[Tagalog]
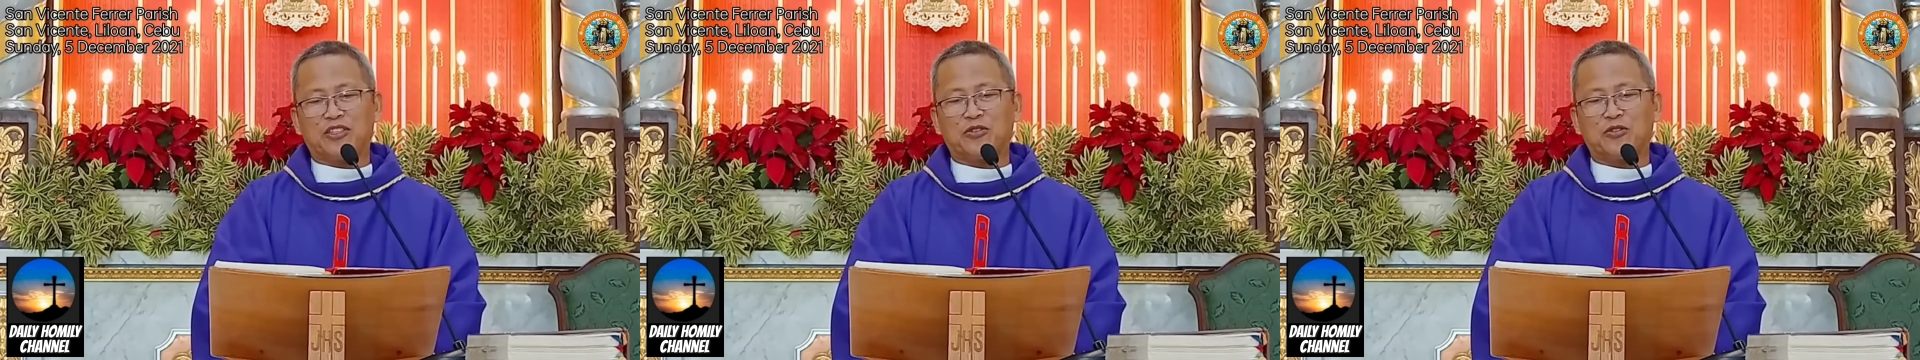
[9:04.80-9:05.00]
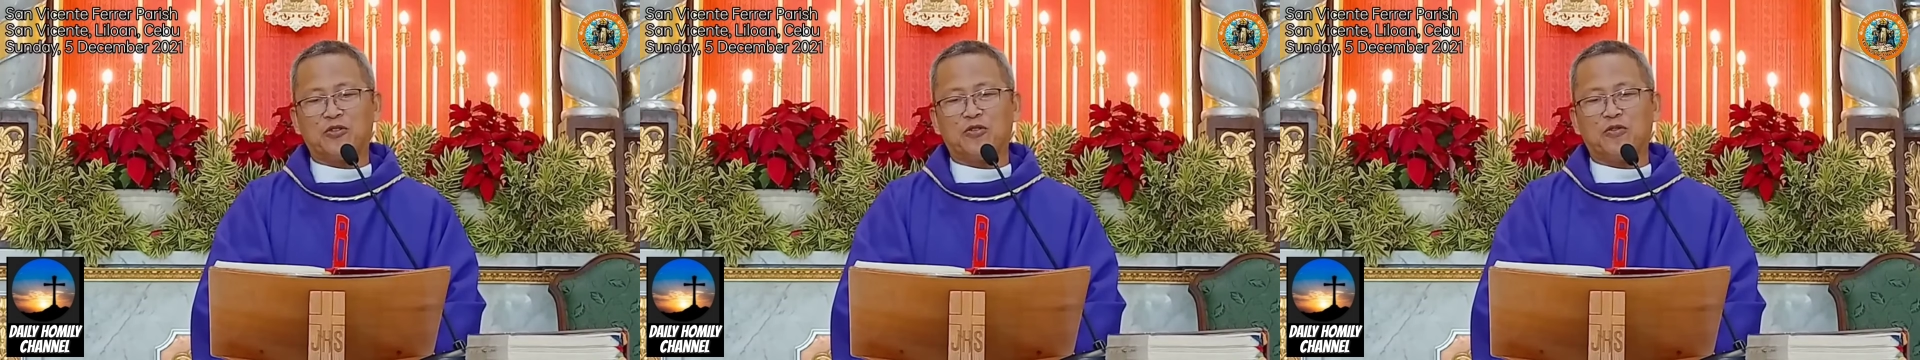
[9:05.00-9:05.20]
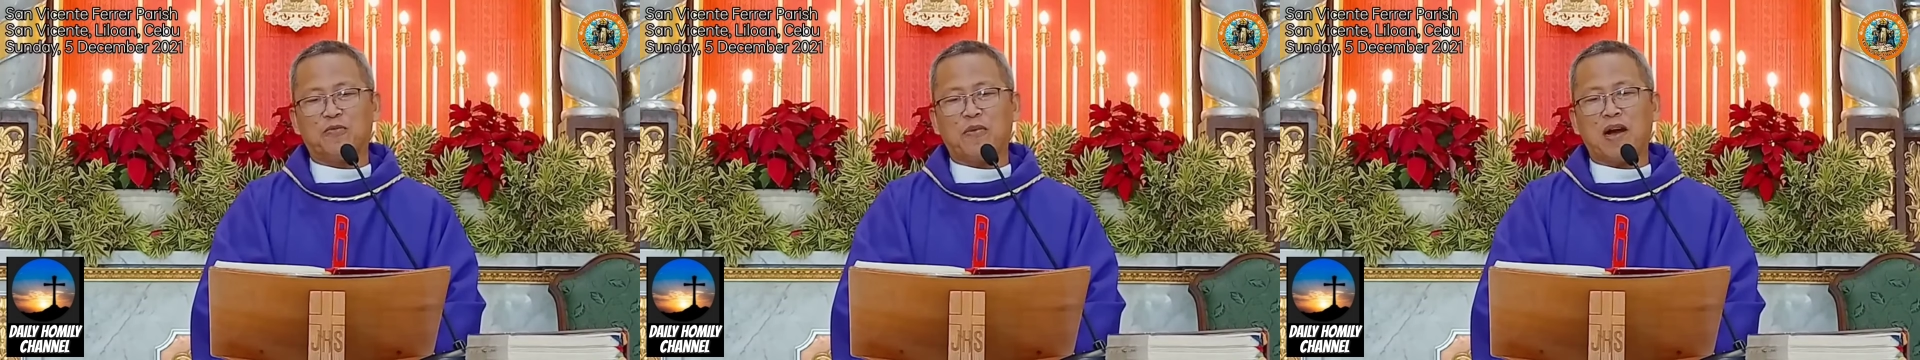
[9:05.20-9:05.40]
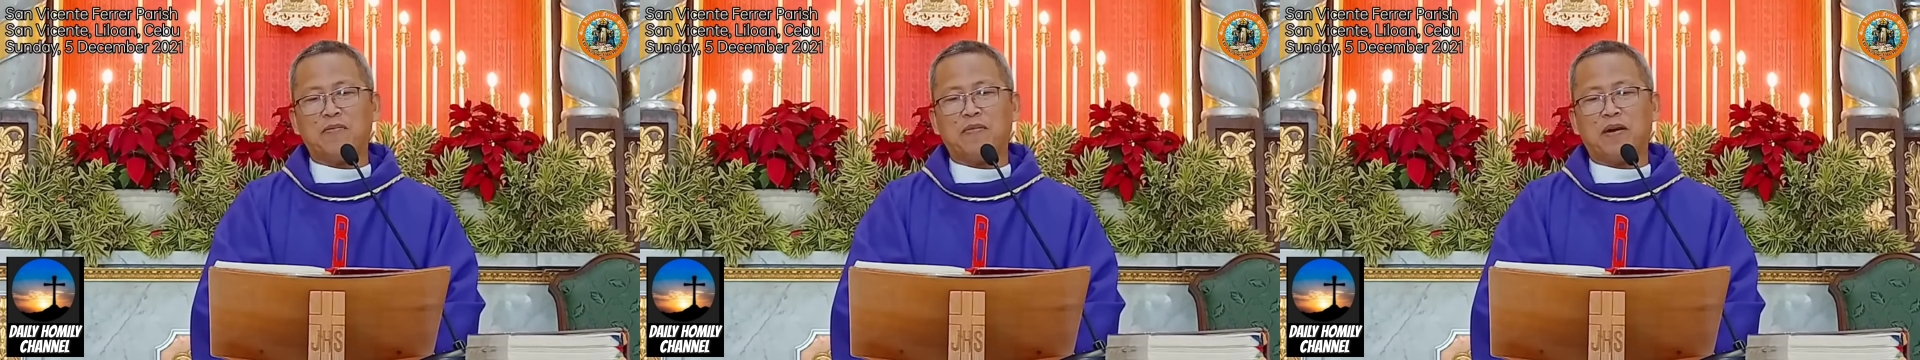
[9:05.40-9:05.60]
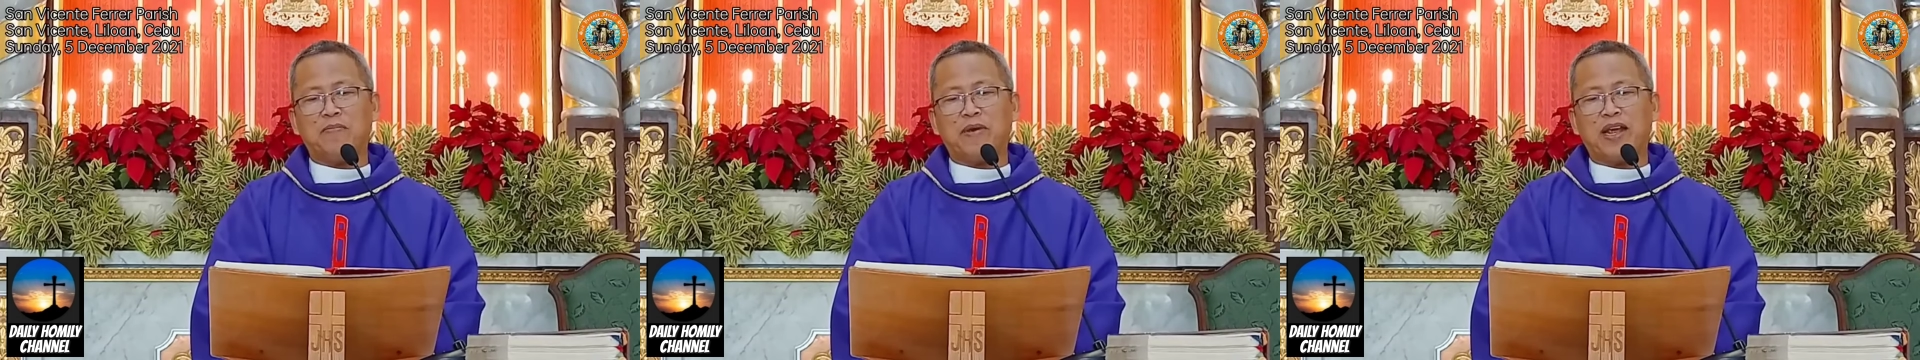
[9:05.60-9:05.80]
through
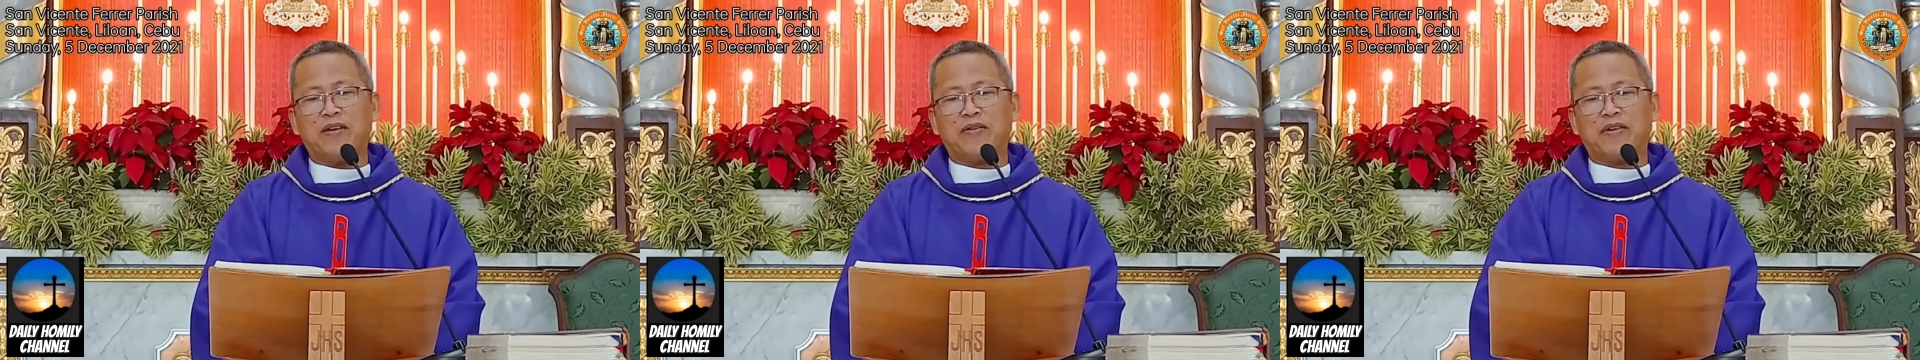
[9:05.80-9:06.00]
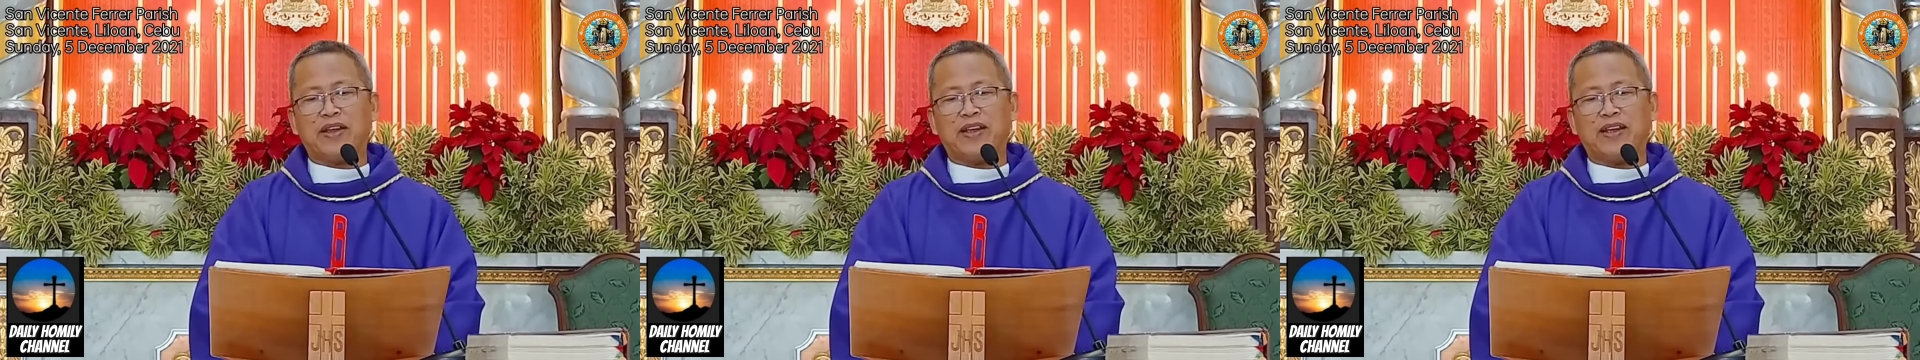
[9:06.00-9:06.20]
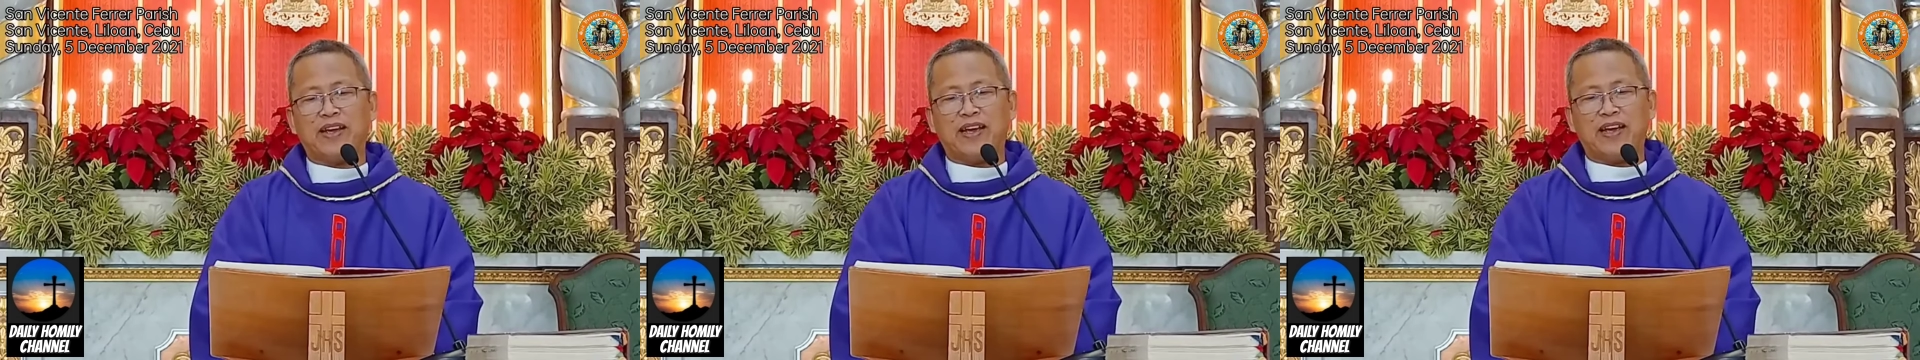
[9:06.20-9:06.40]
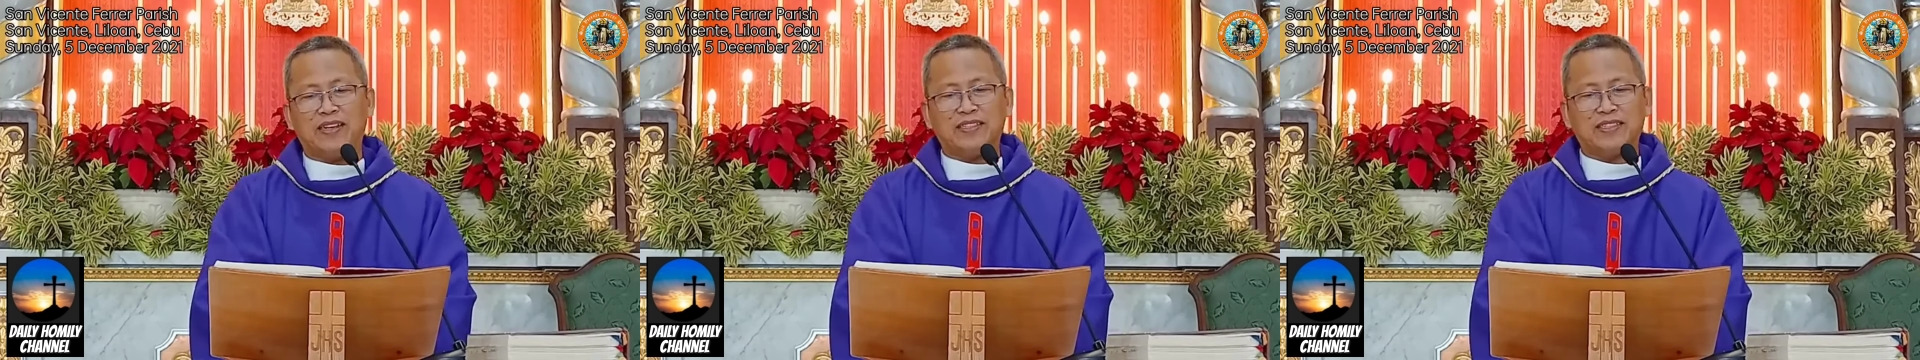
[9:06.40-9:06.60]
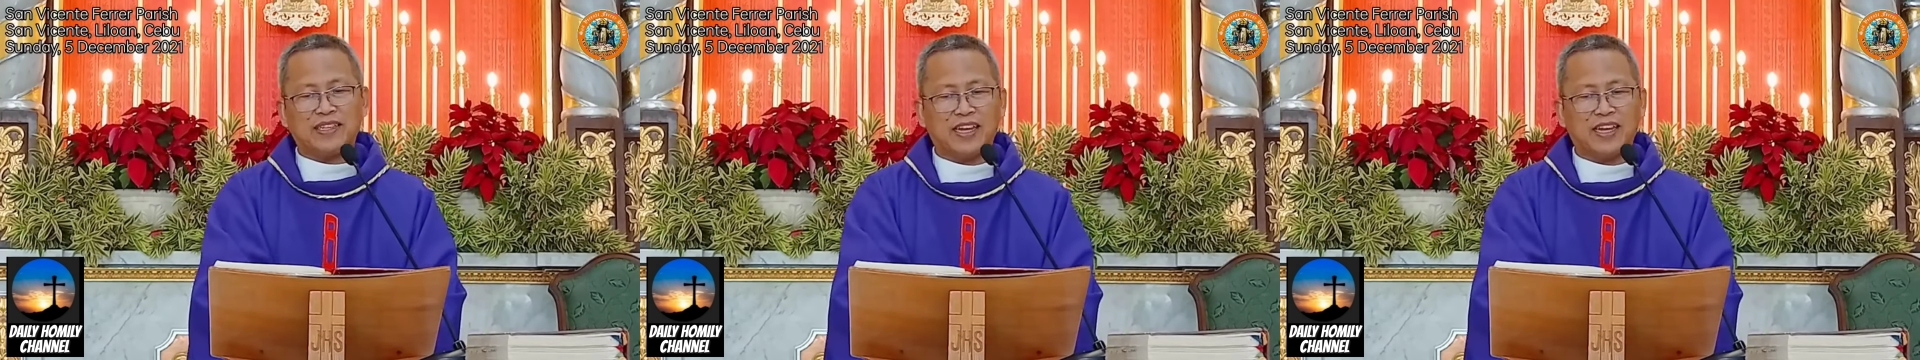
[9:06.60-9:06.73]
Mama Mary and